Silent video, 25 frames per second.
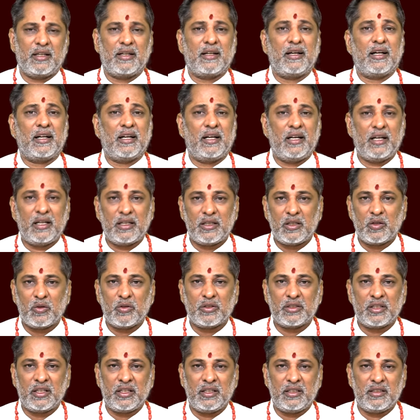కలహాలు
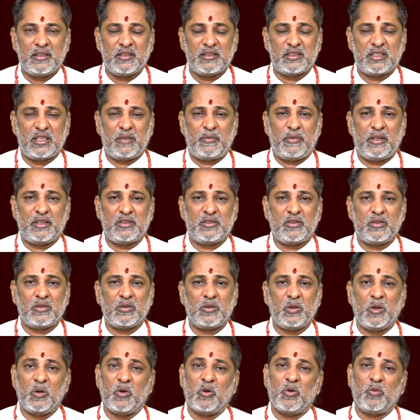తగ్గుతాయి సమాజంలో
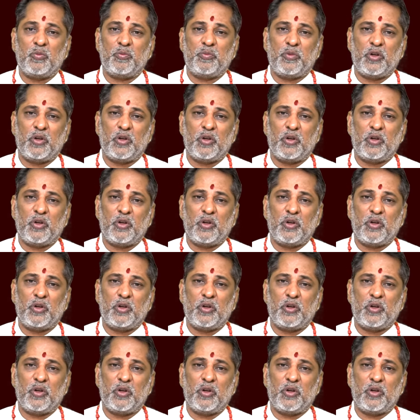గౌరవం